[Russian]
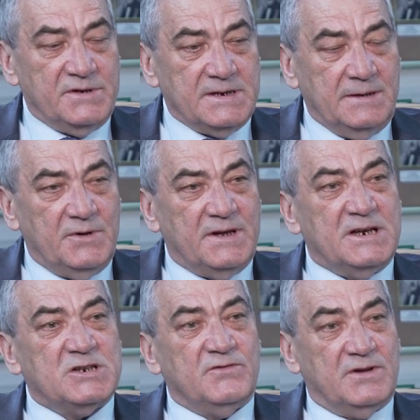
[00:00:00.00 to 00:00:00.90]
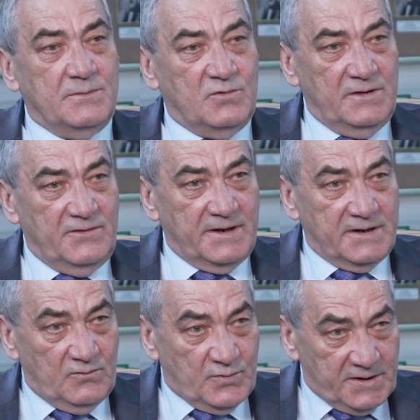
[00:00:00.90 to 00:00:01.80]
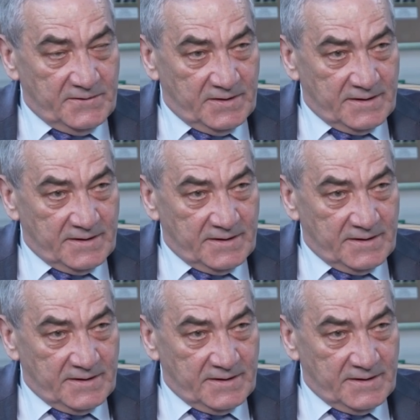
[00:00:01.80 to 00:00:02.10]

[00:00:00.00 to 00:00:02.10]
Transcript: силами нашего наиболее вероятного противника.